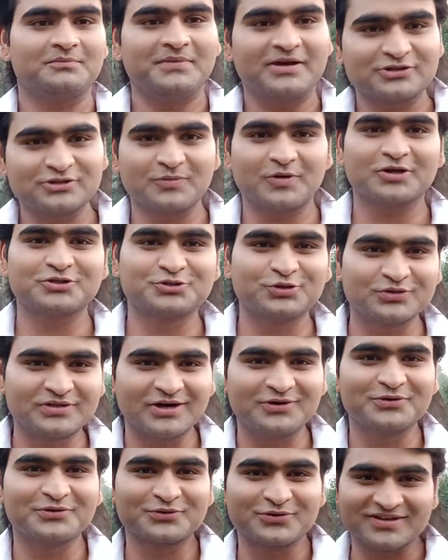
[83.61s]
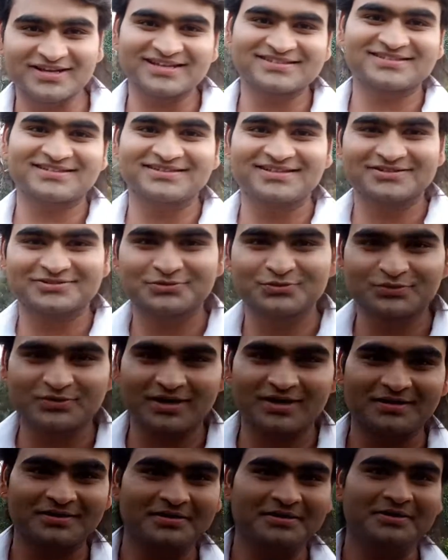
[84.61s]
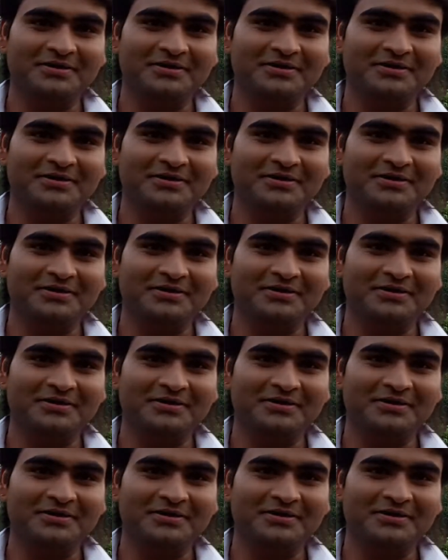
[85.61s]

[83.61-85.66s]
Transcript: मैं तो बहुत छोटा हूँ उनको क्या संदेश दूंगा